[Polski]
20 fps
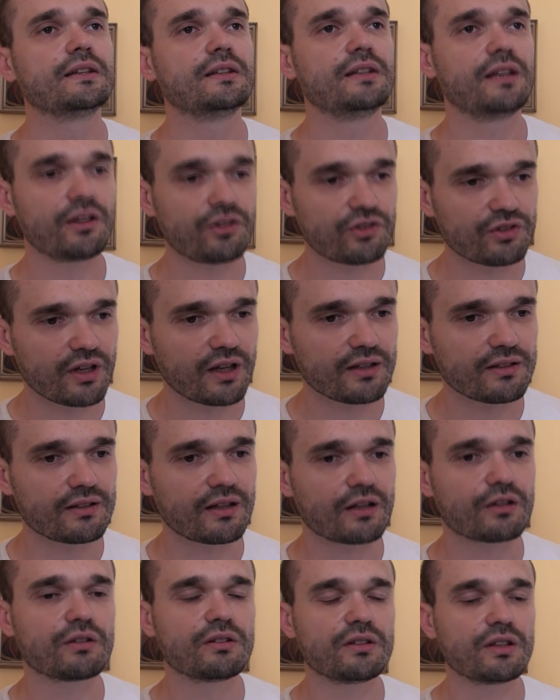Jeszcze,
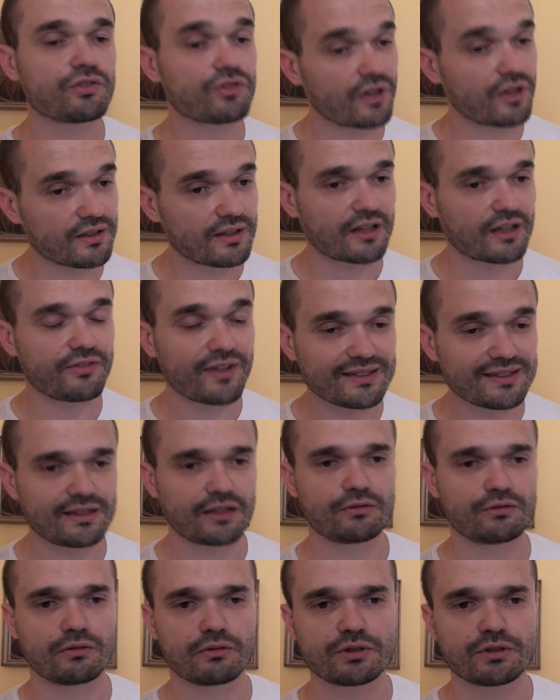jedna, jeszcze jedna
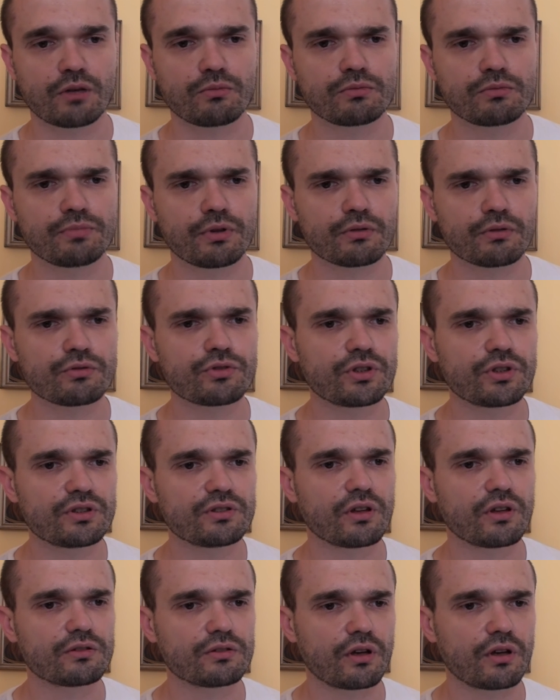kwestia, którą chciałbym poruszyć,
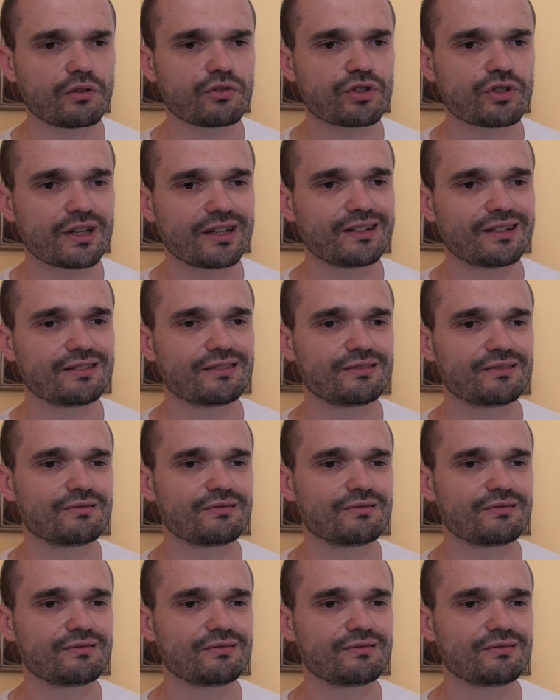to to, że